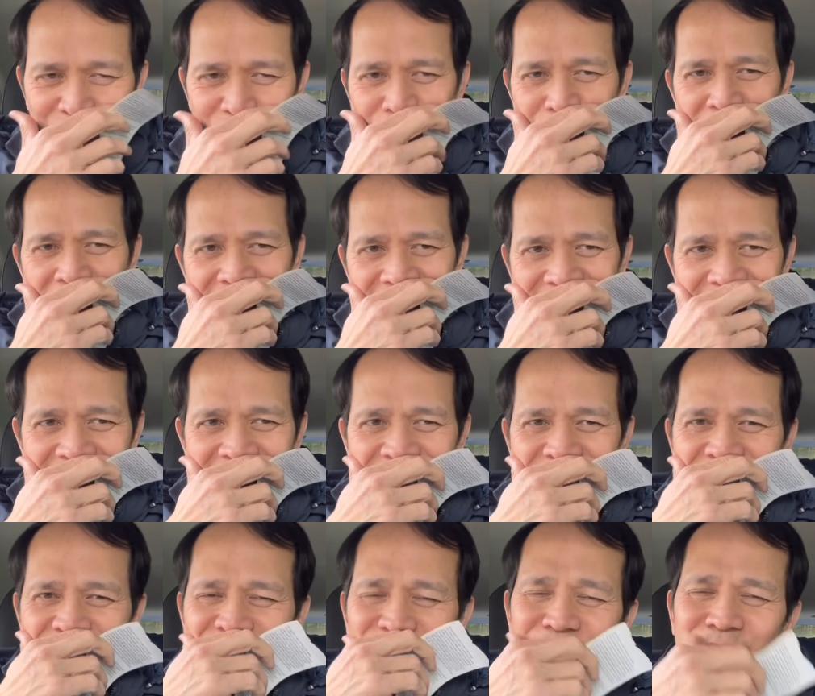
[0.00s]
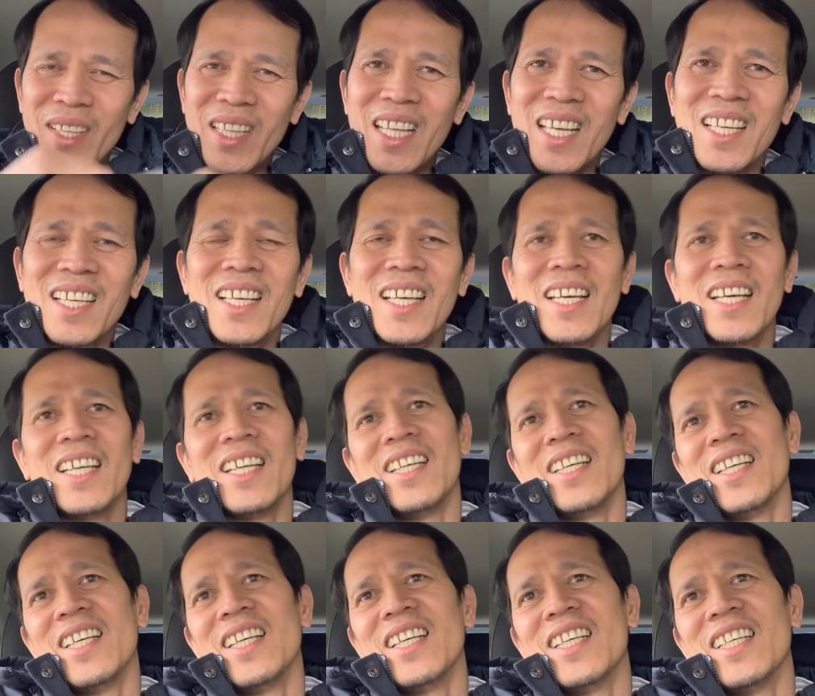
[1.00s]
kung maaga akong dumating.
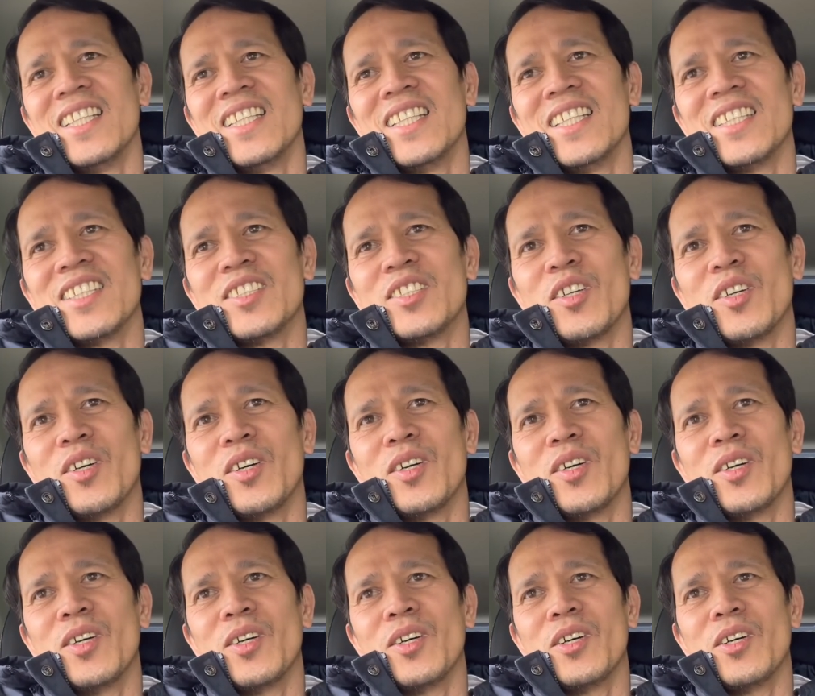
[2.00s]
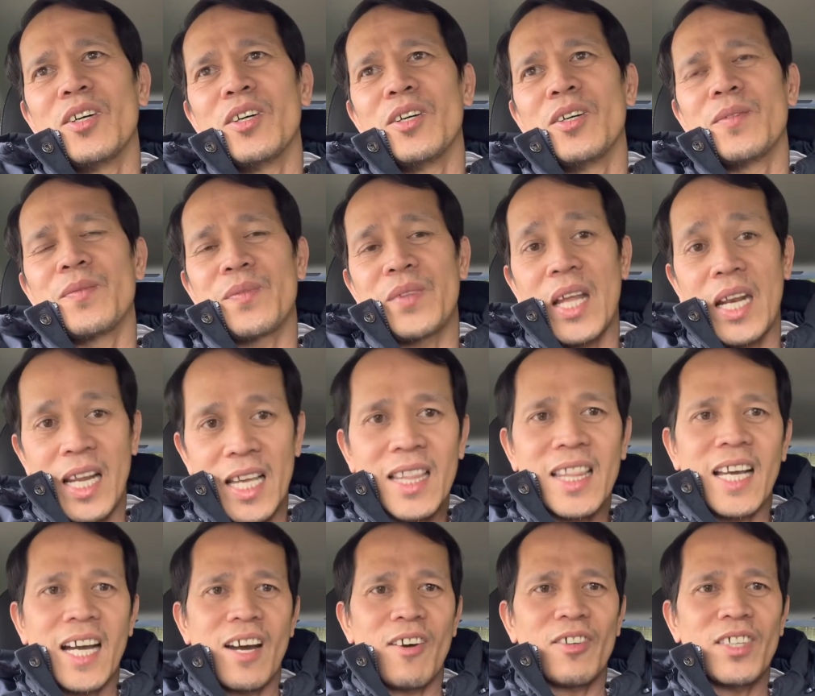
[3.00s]
So na-late
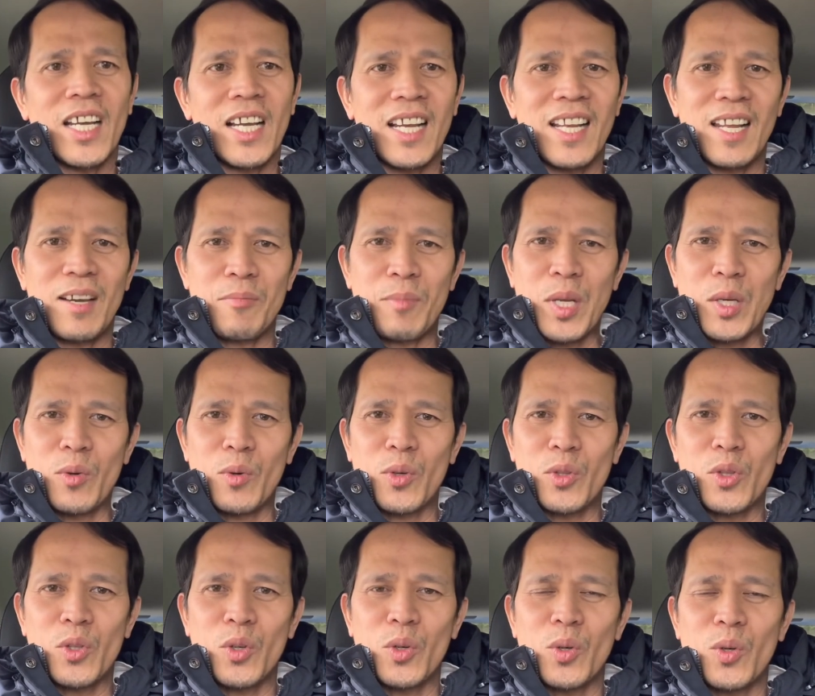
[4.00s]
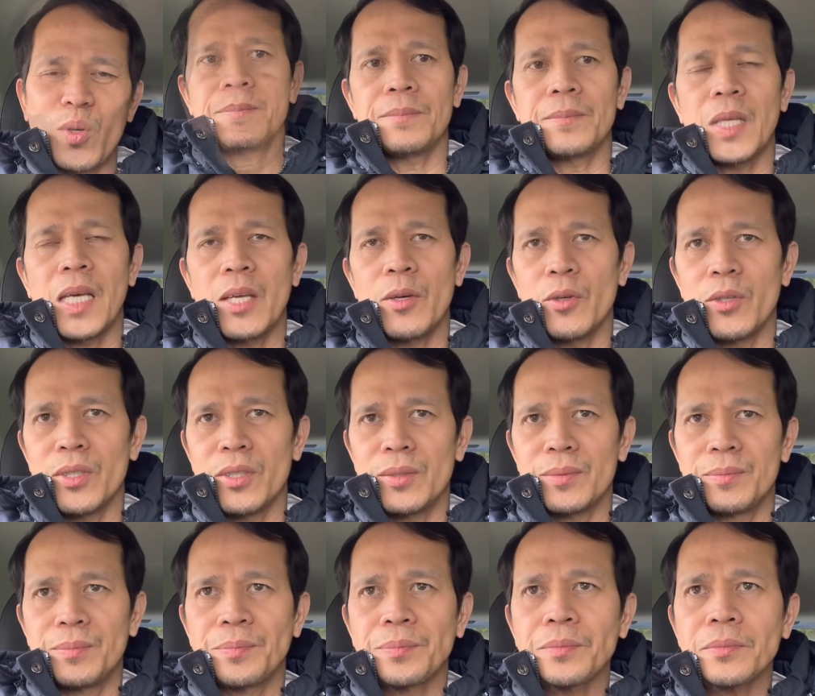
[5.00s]
lang ako ng ilang minuto. Ayun.
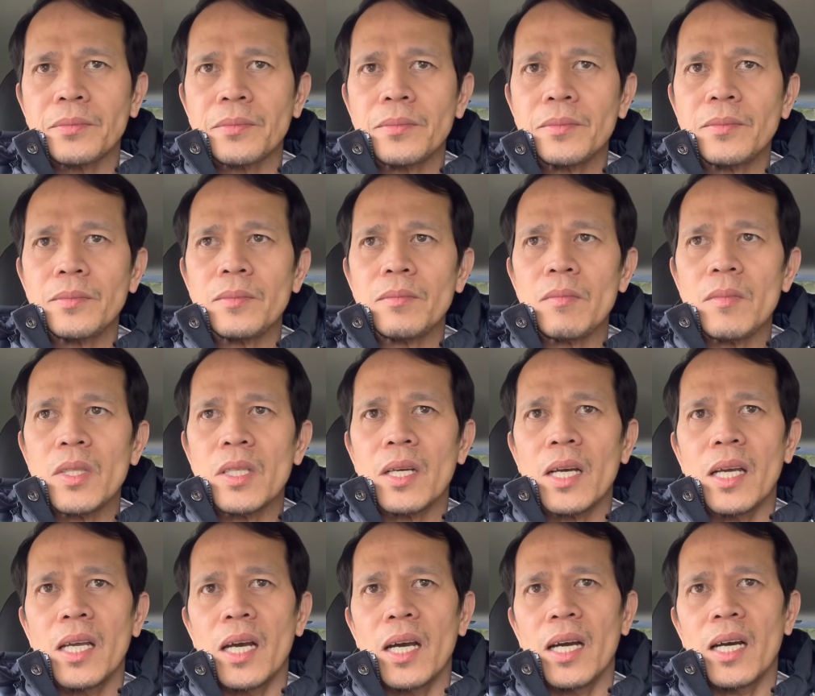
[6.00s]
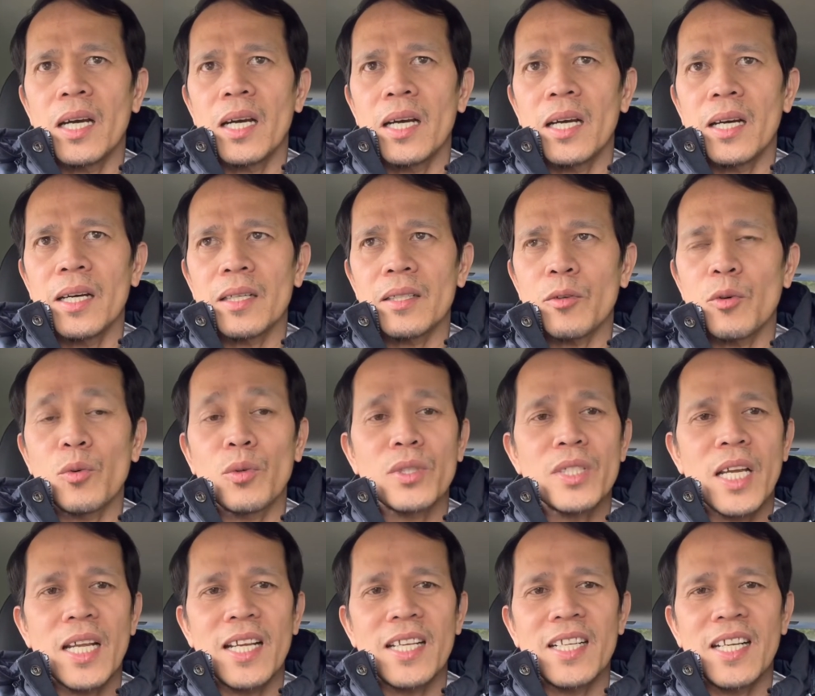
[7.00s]
Kaya kung
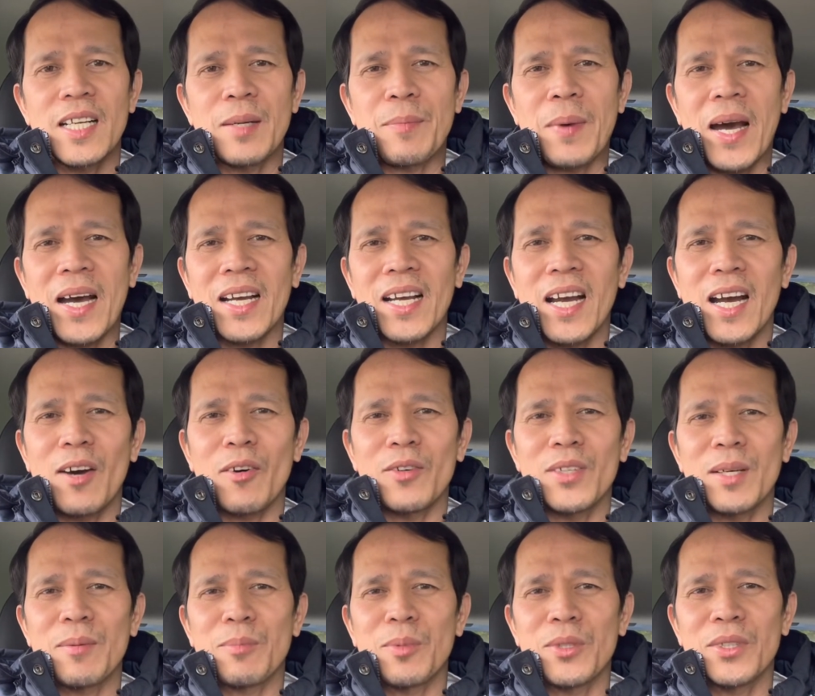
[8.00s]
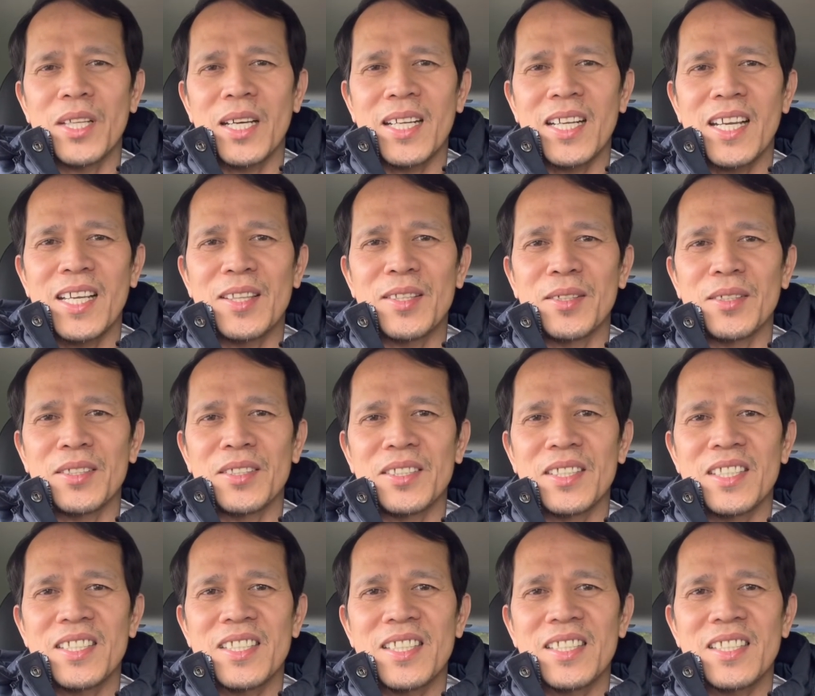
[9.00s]
sana napaaga ako ng punta rito,
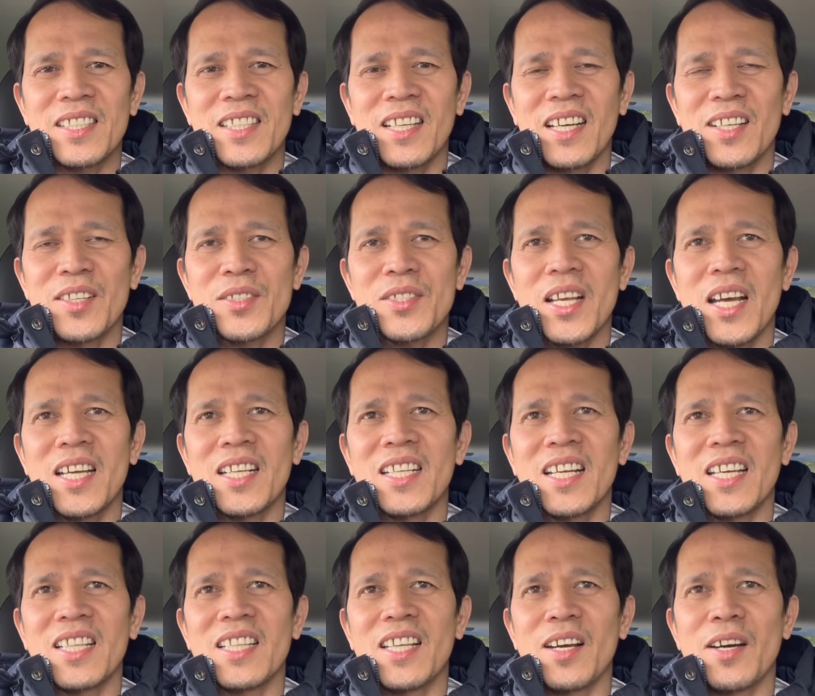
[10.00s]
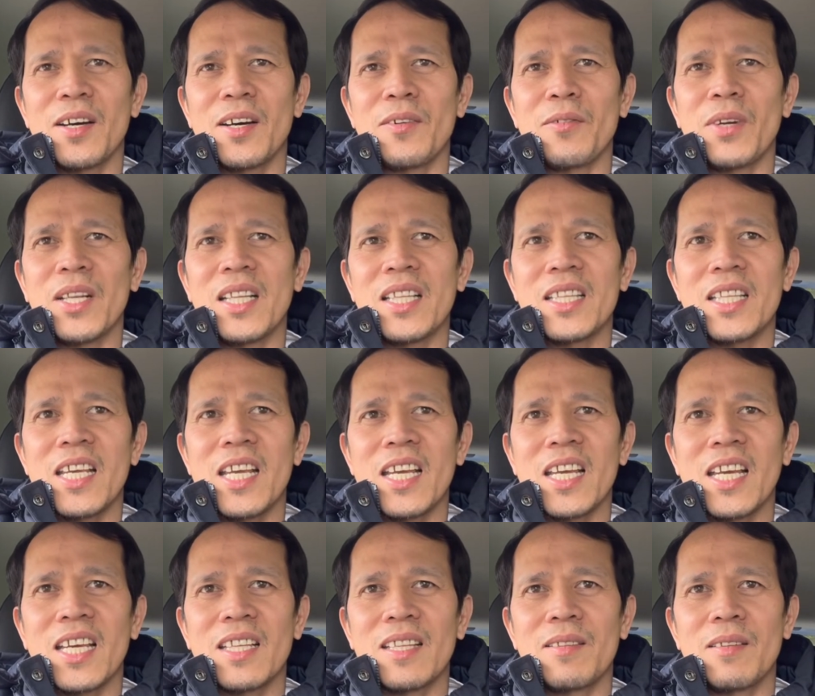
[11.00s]
ano sana hindi uh, walang
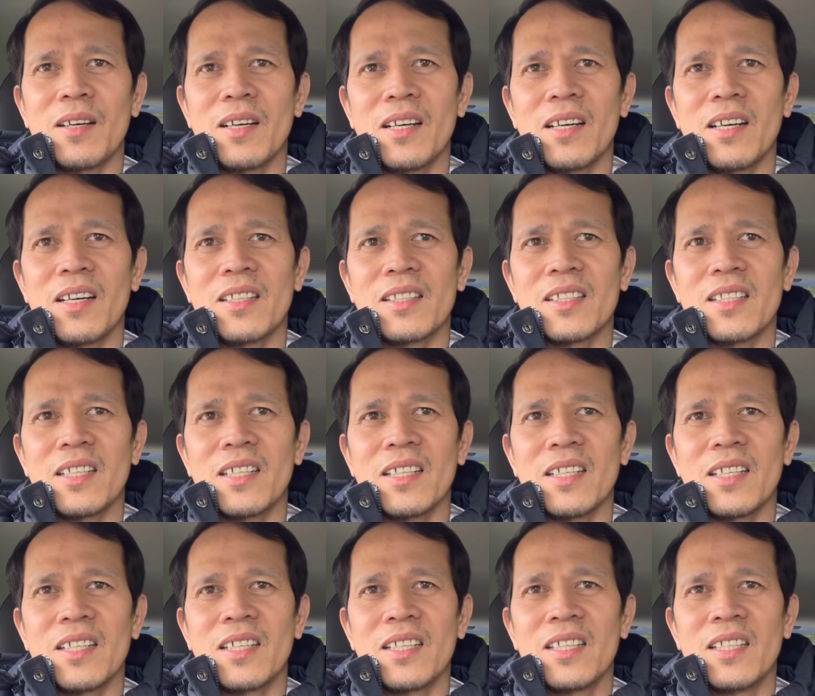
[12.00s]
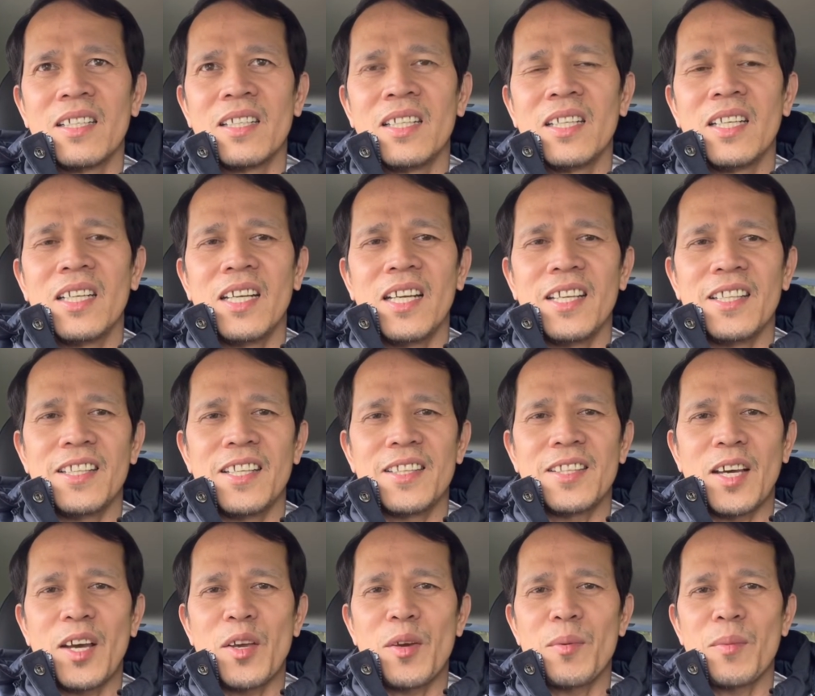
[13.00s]
ticket at uh, hindi
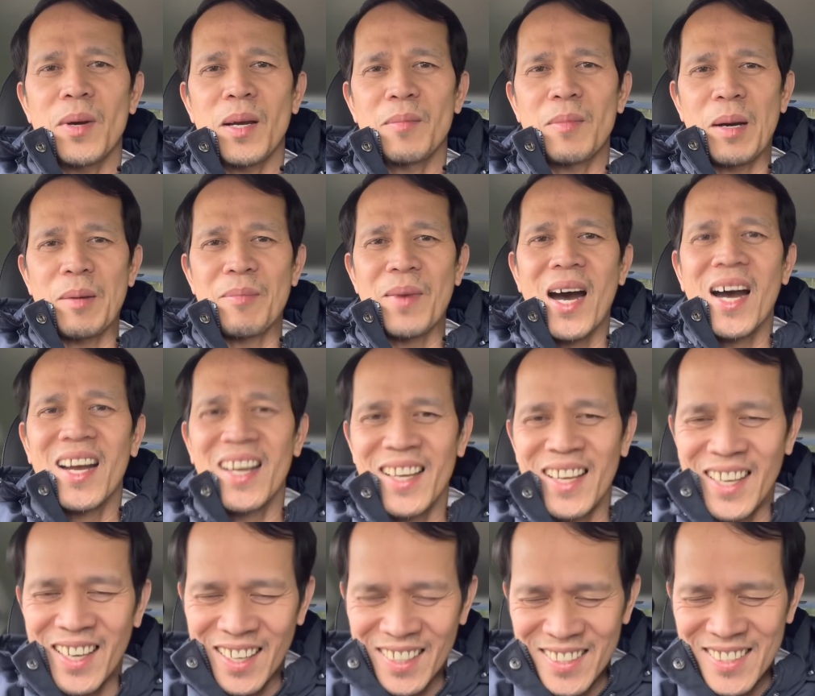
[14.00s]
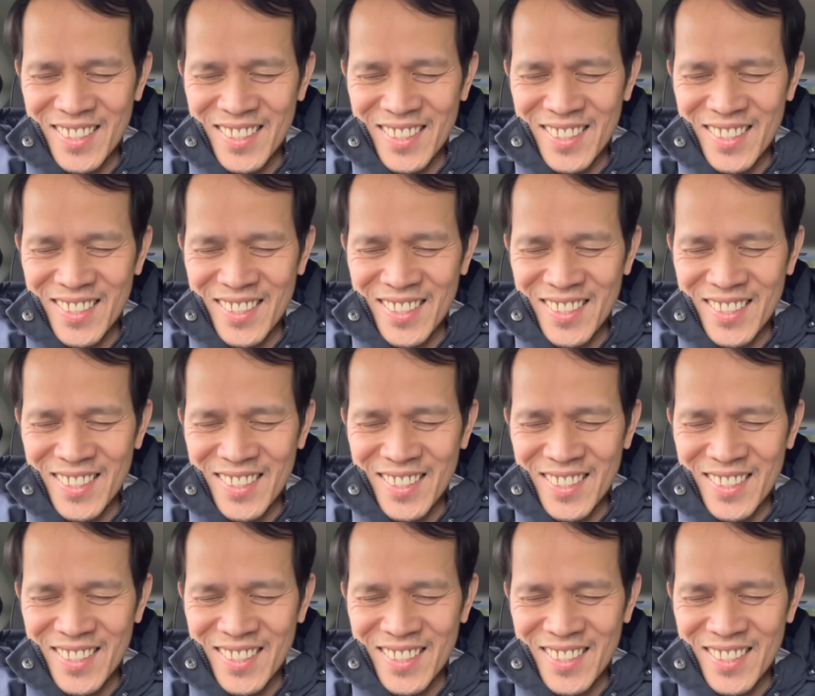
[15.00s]
tayo magbabayad.